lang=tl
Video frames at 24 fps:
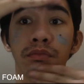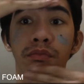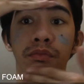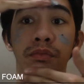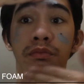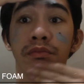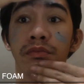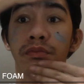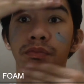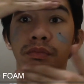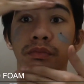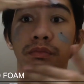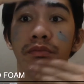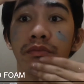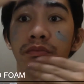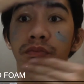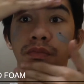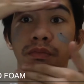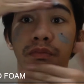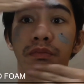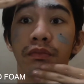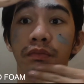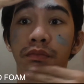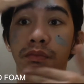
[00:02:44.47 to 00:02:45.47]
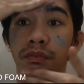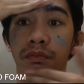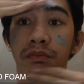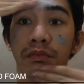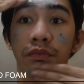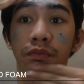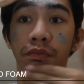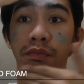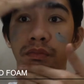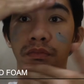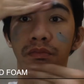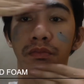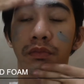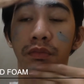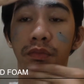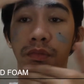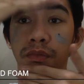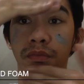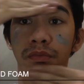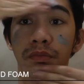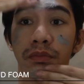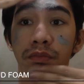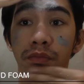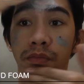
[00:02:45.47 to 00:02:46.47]
Kapag gabi at saka pag
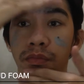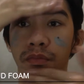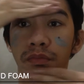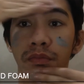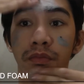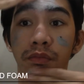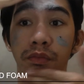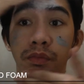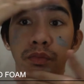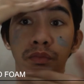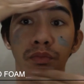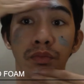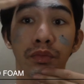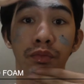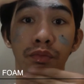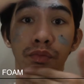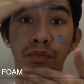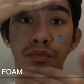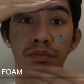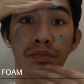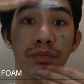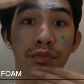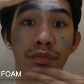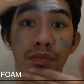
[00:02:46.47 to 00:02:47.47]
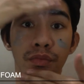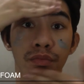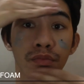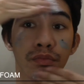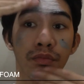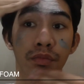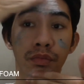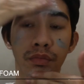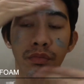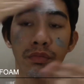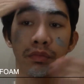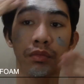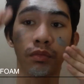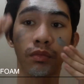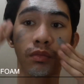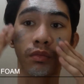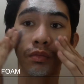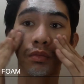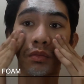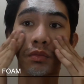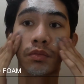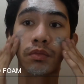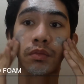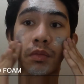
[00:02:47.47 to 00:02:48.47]
umaga. Ito yung
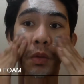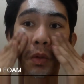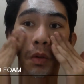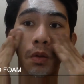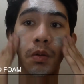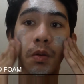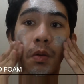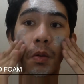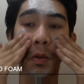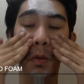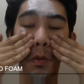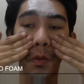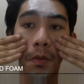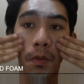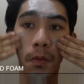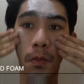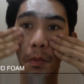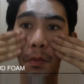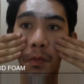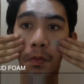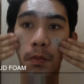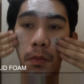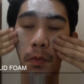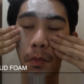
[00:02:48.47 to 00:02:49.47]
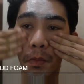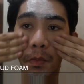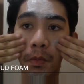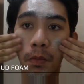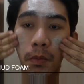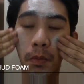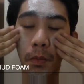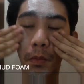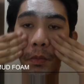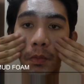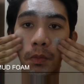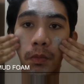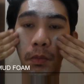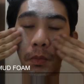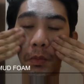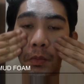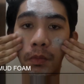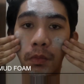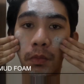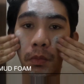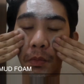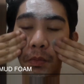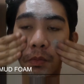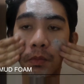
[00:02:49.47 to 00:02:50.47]
best nilang product ngayon kasi
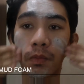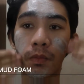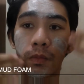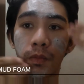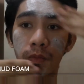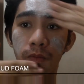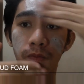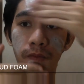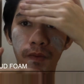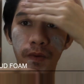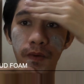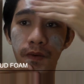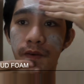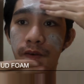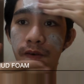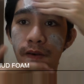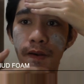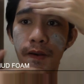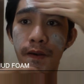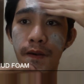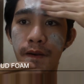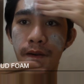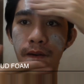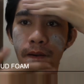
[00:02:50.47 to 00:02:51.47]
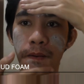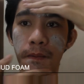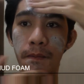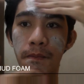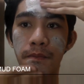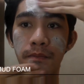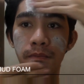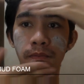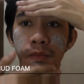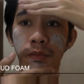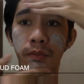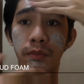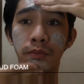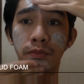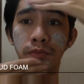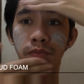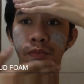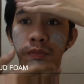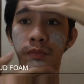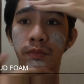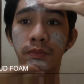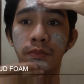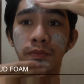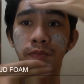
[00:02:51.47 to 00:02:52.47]
nasa 55 pesos or
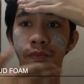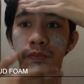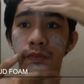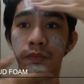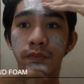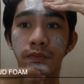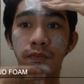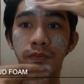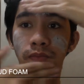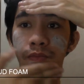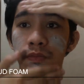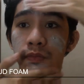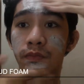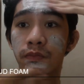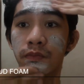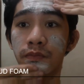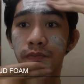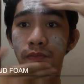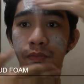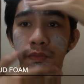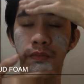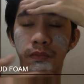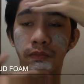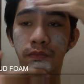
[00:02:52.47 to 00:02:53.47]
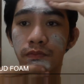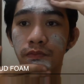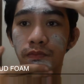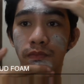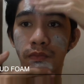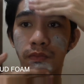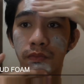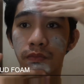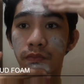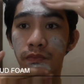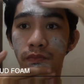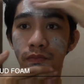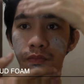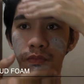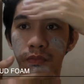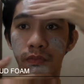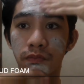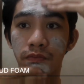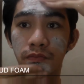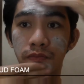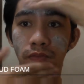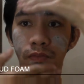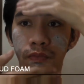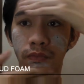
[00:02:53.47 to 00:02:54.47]
60 pesos lang po siya. 5
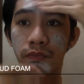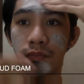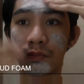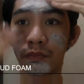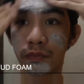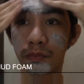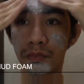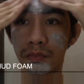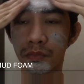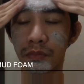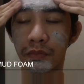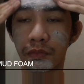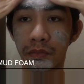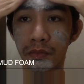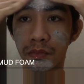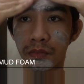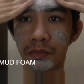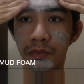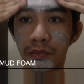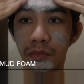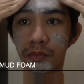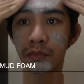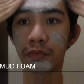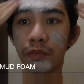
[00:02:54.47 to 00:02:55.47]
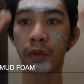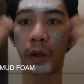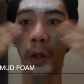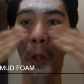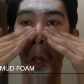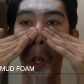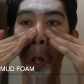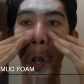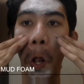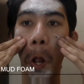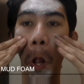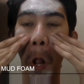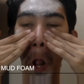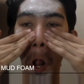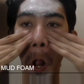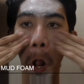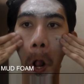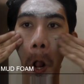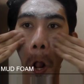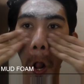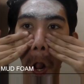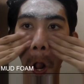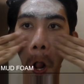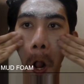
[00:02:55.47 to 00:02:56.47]
grams lang po ito. So, ito yung
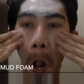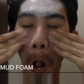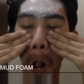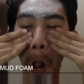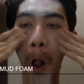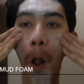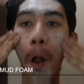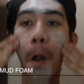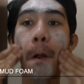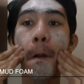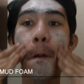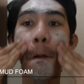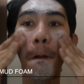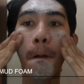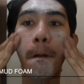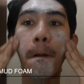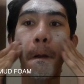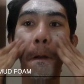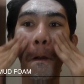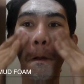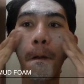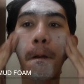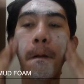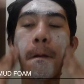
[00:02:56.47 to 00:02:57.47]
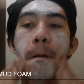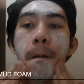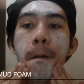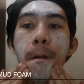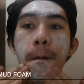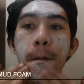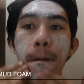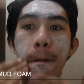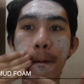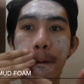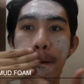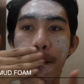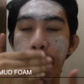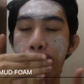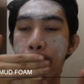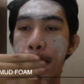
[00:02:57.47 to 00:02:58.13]
usong-uso ngayon. Mapapogi, pogi,